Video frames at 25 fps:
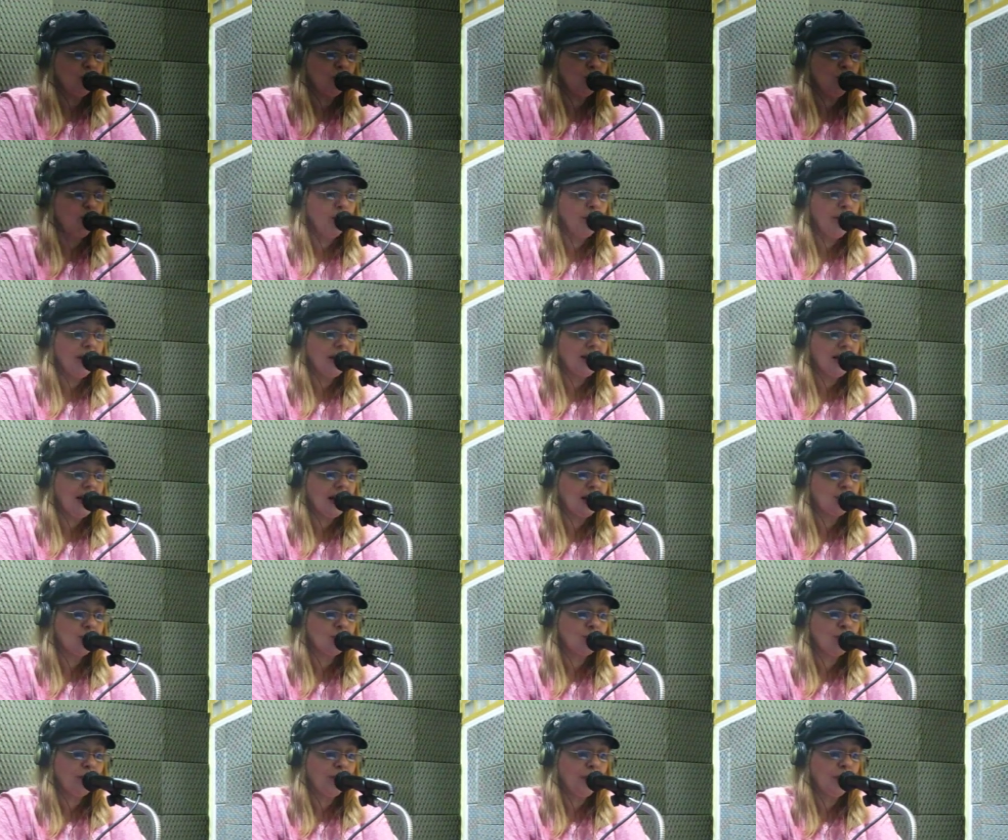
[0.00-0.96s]
os
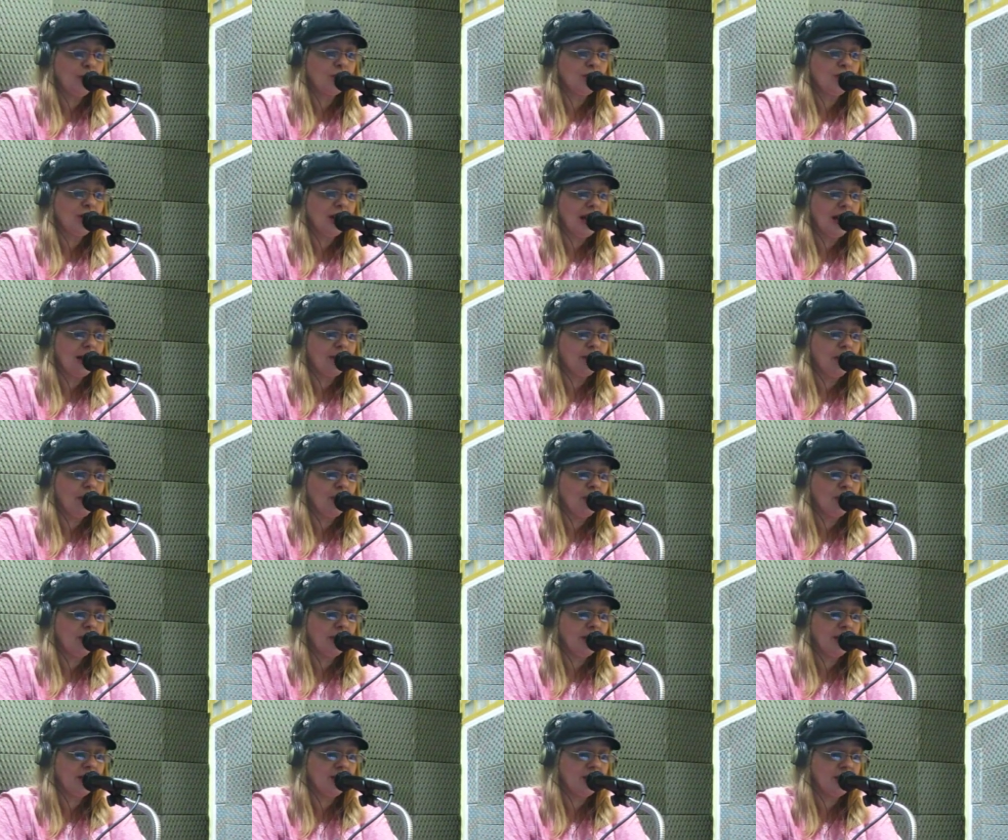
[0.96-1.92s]
comentários do filho de
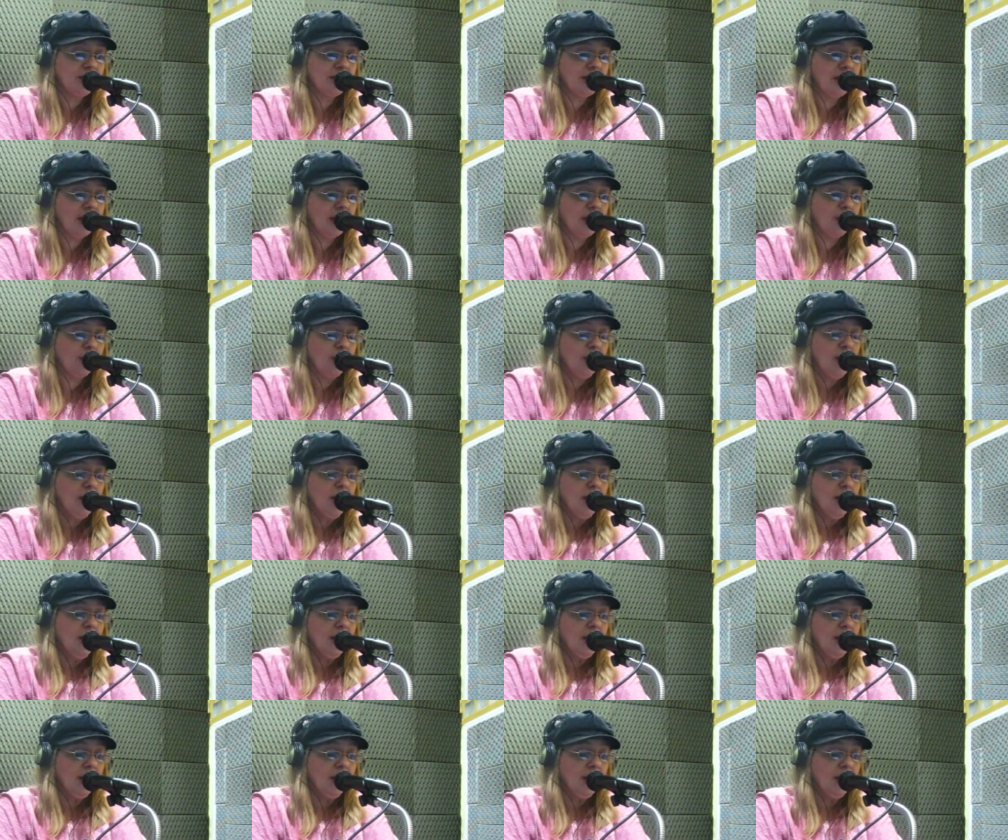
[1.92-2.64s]
Labão que diziam: